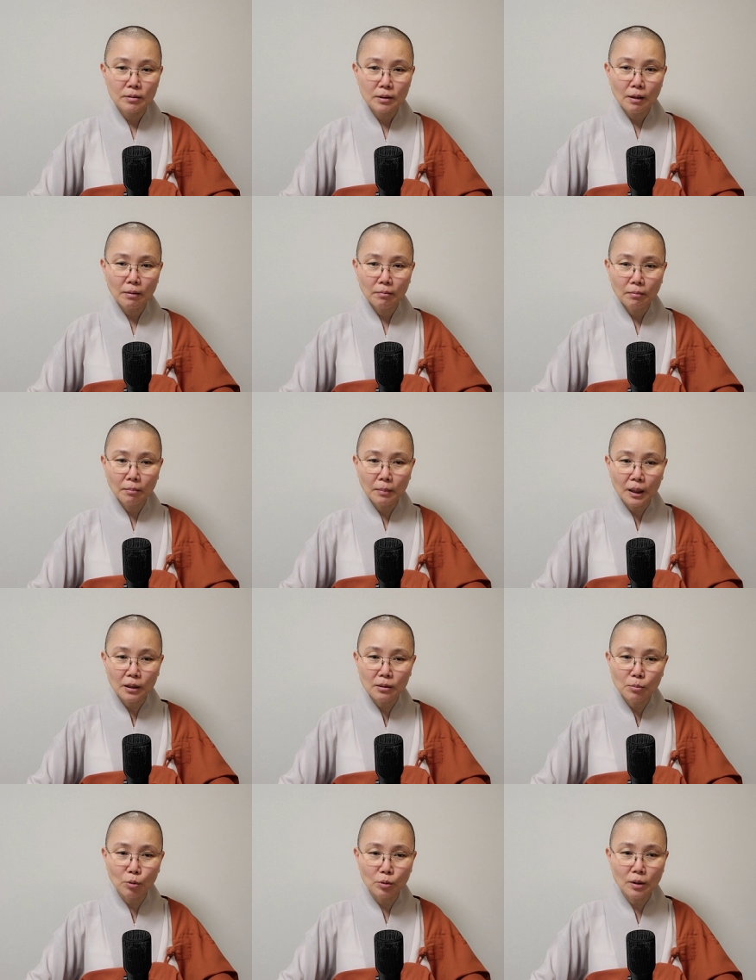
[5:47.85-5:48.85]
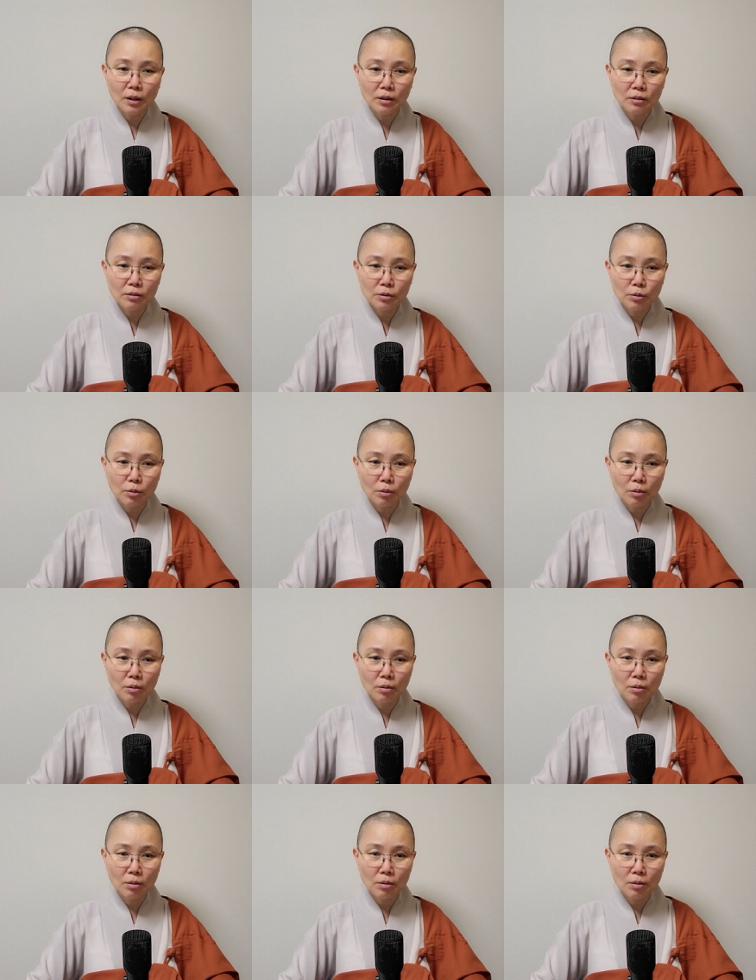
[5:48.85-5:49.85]
참 말을 못 알아듣죠.
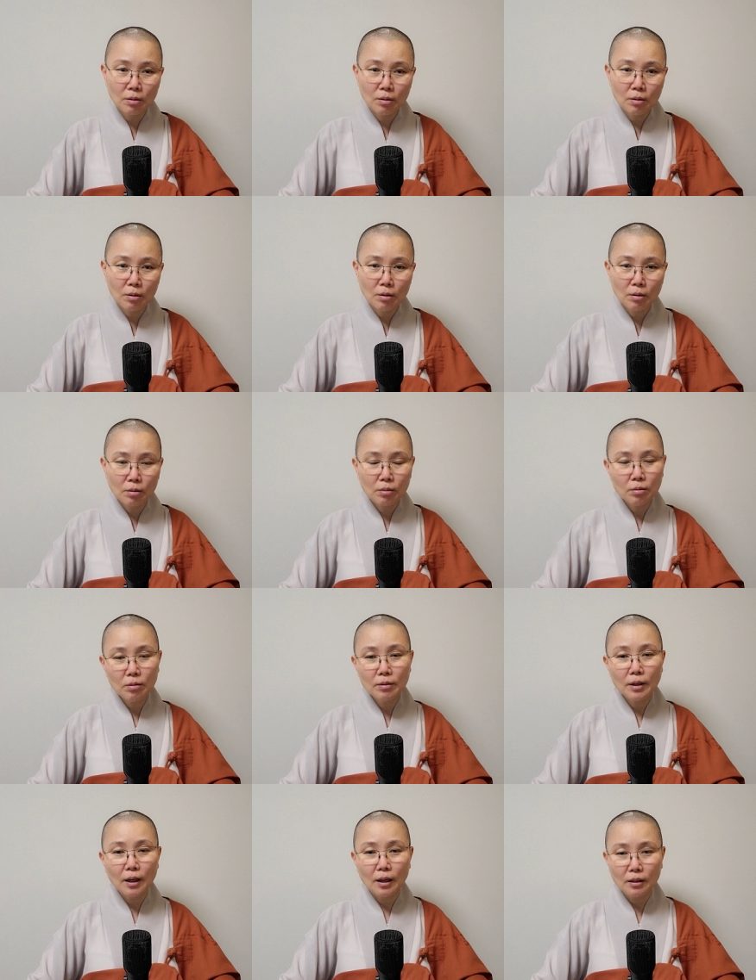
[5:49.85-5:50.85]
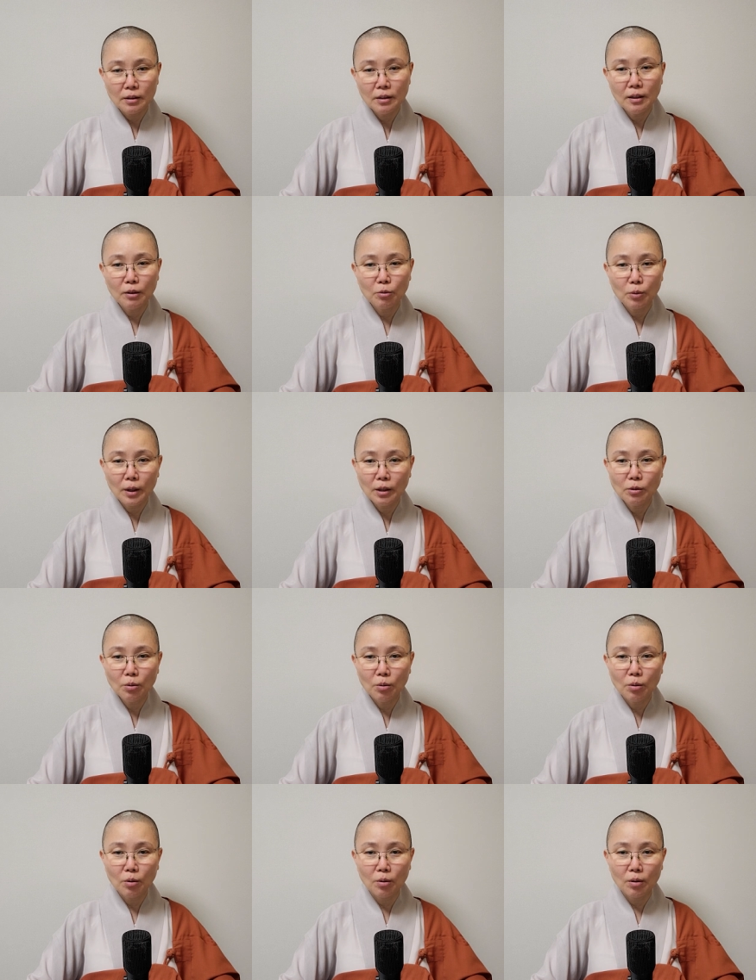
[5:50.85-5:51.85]
그런 게 아니라고
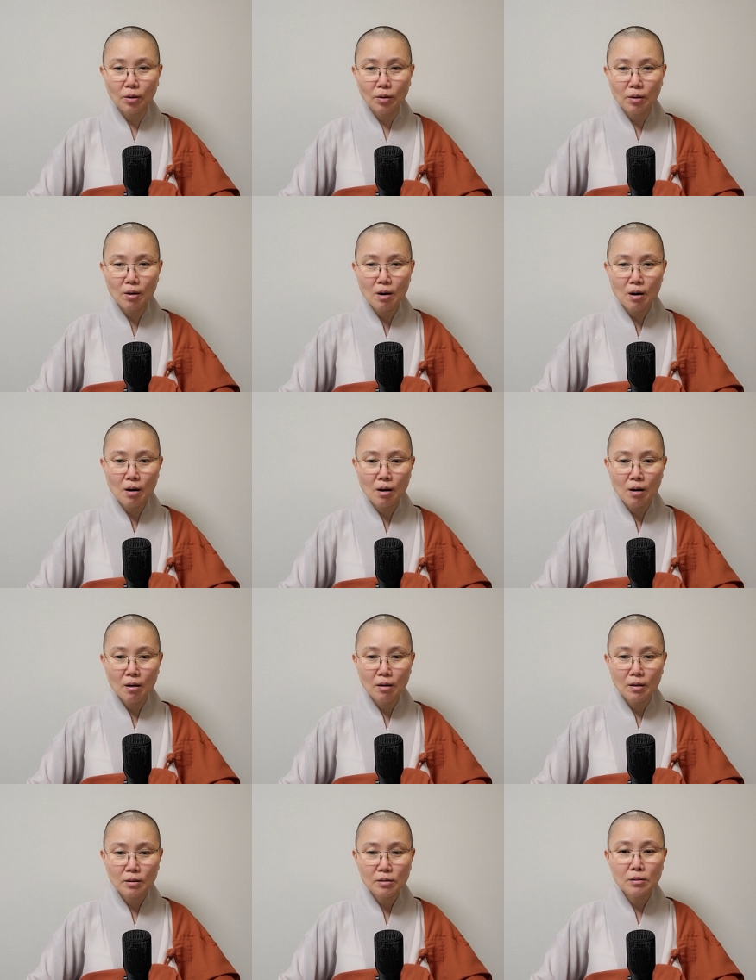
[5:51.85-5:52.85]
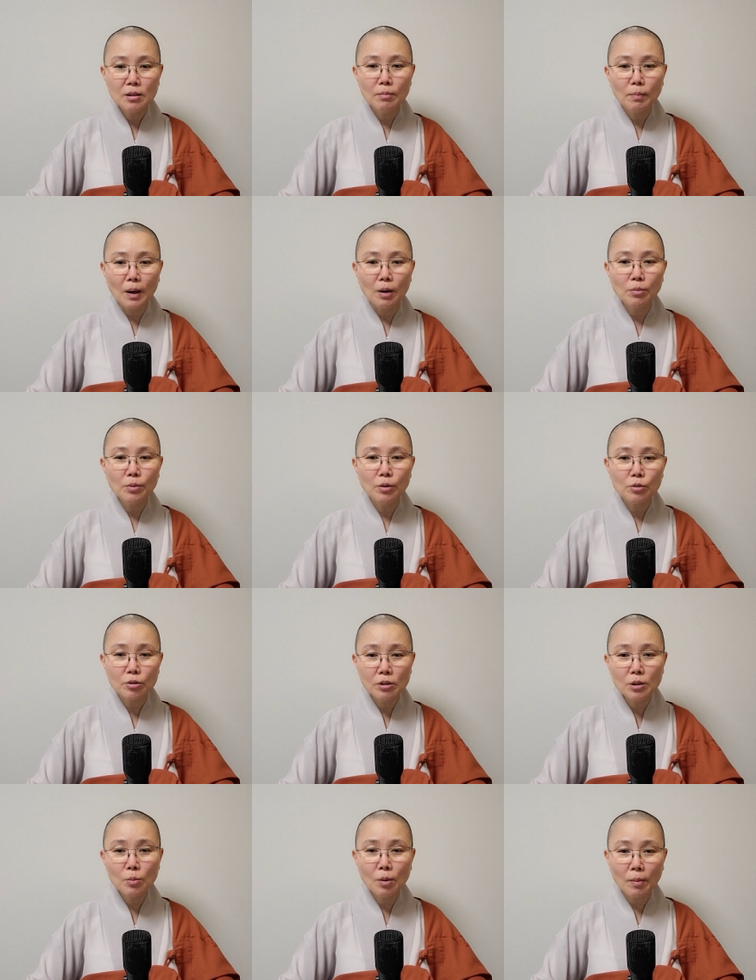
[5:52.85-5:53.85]
해도 스님 마음이
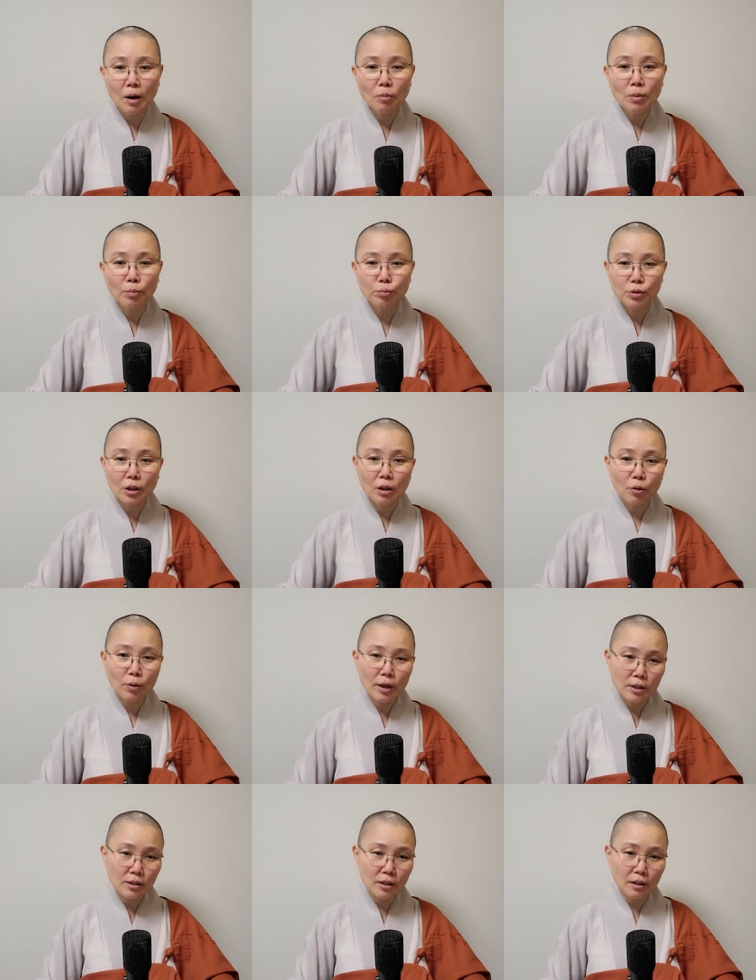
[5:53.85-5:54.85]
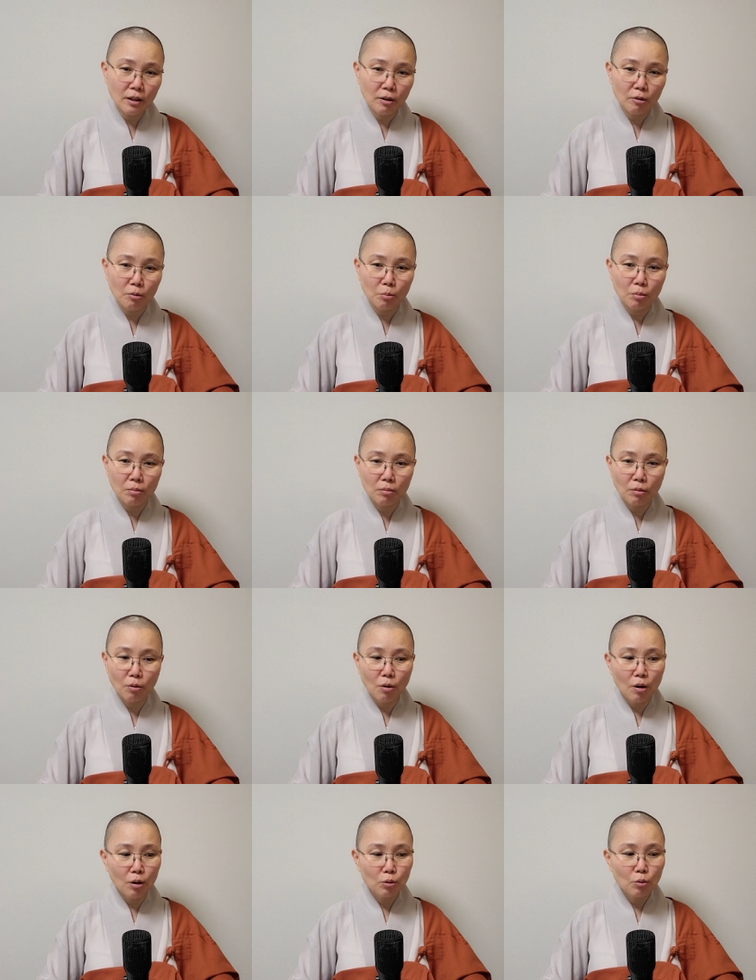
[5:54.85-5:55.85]
스님이 마음에 부처라고 했잖아요. 뭐
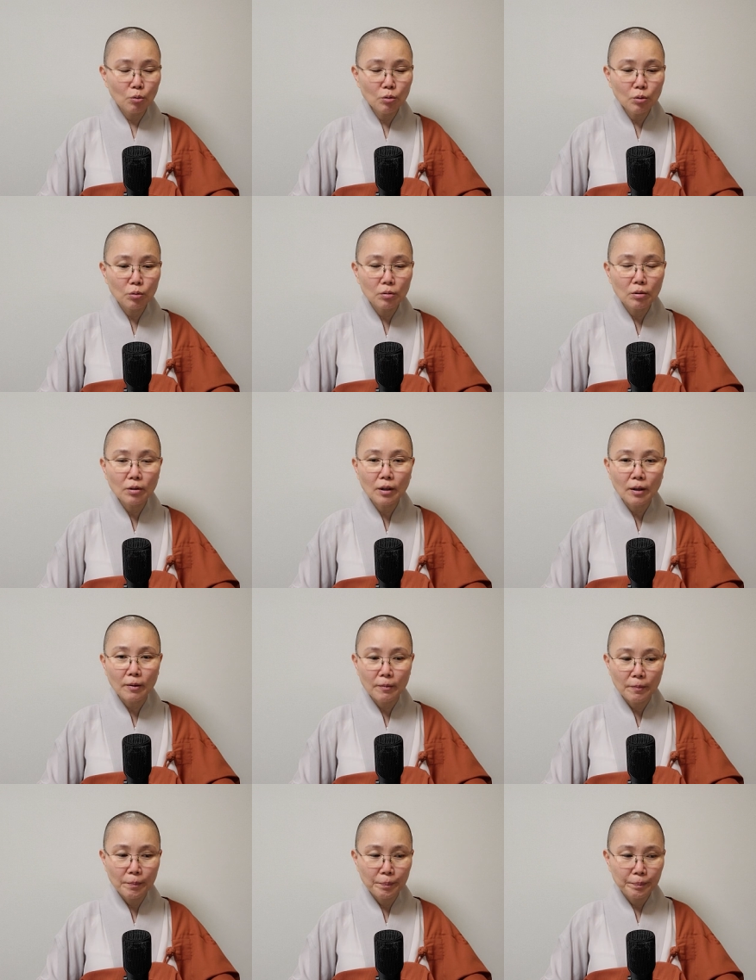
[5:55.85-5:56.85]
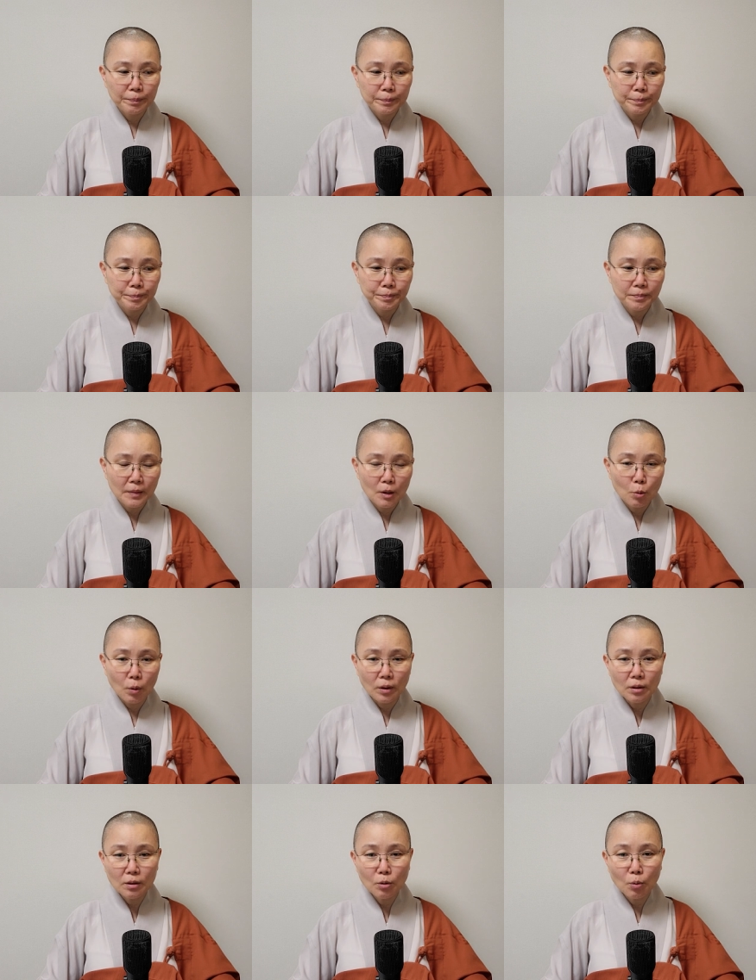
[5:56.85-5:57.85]
또는 이렇게
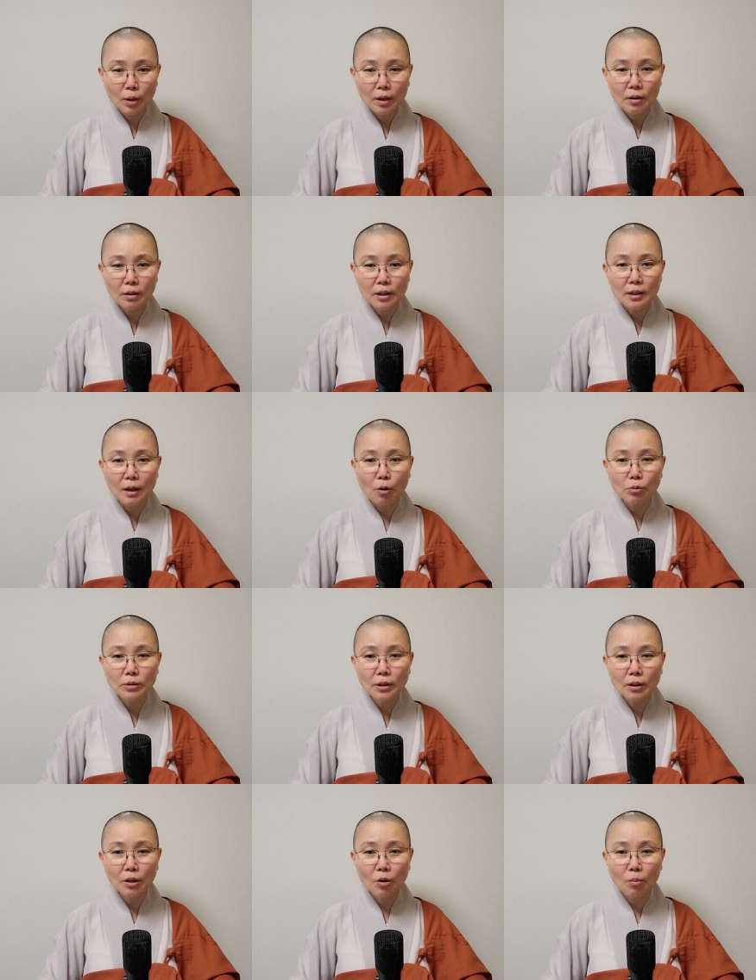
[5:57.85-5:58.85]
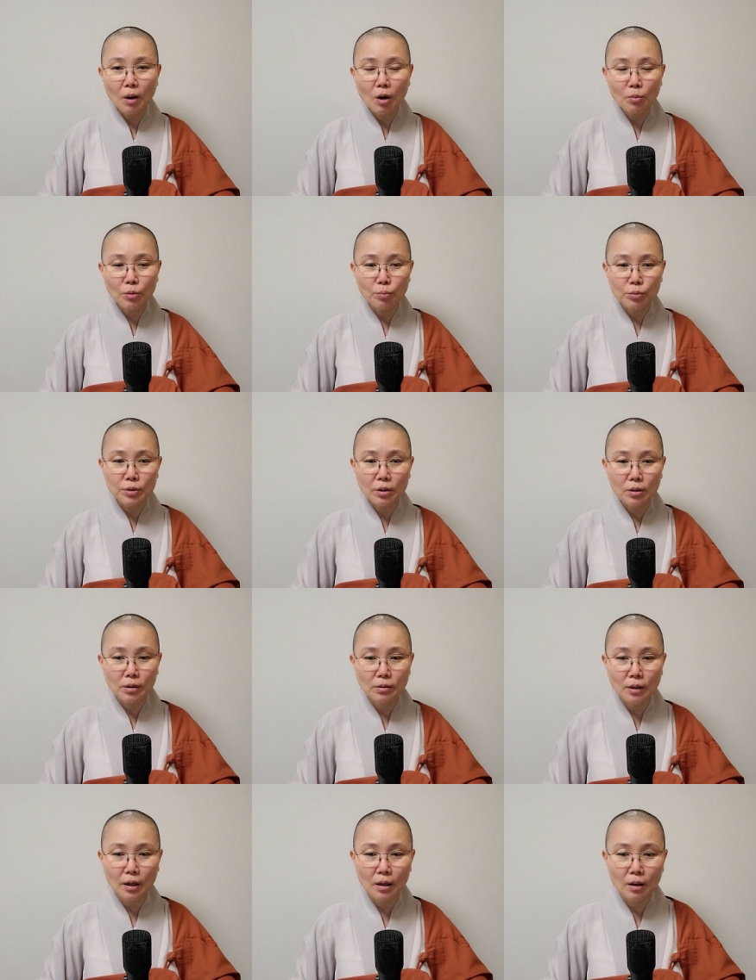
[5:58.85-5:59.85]
완능록에 이렇게 나오잖아요. 마음이
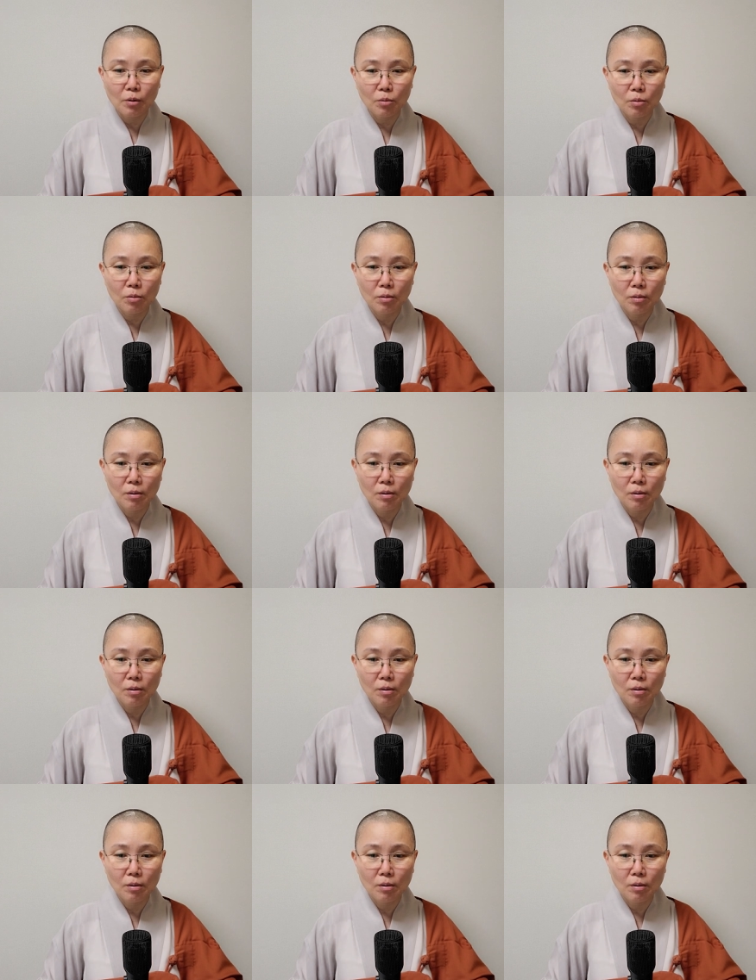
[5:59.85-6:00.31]
부처다라고